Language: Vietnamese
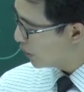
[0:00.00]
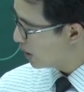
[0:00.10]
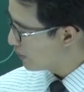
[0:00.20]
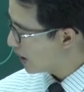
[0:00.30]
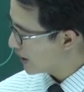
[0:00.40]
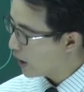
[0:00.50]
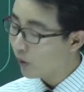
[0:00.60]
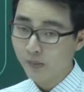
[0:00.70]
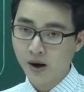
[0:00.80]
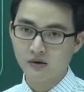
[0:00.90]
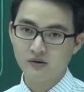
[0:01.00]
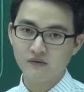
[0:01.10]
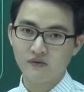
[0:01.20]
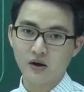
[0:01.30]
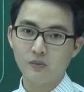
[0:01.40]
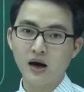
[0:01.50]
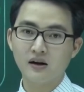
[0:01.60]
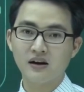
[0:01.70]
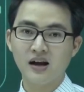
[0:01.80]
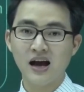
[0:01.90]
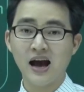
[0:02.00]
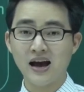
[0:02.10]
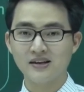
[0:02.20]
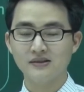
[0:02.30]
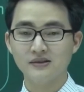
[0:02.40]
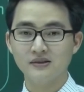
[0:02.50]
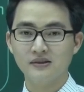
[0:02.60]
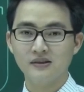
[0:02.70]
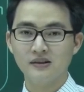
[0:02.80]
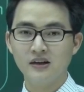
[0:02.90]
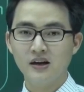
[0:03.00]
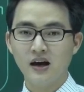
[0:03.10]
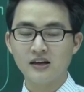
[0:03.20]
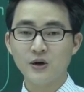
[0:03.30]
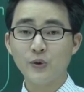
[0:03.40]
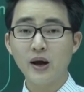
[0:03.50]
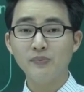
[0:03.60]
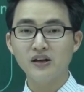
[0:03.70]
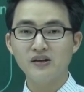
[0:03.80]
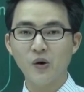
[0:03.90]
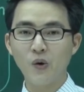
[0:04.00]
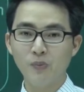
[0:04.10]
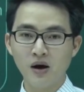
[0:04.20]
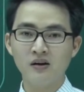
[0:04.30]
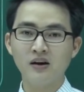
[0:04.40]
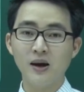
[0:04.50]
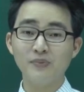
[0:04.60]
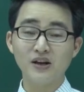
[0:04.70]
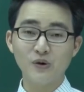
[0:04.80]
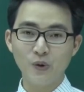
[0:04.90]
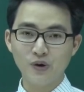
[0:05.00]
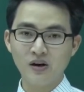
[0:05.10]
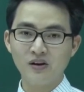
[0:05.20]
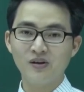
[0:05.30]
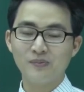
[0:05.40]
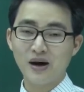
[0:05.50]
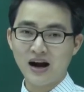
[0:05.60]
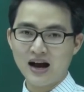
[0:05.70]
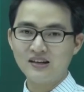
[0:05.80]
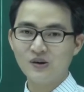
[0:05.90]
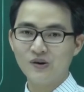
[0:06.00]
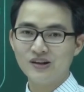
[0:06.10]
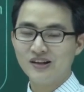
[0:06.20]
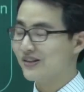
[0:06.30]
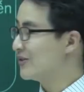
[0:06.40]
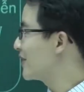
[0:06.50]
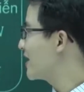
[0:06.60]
ô en bằng nhau em ạ. Và nó bằng hai. À, sau khi em tính được ô em, em tính được ô en bằng hai rồi, chúng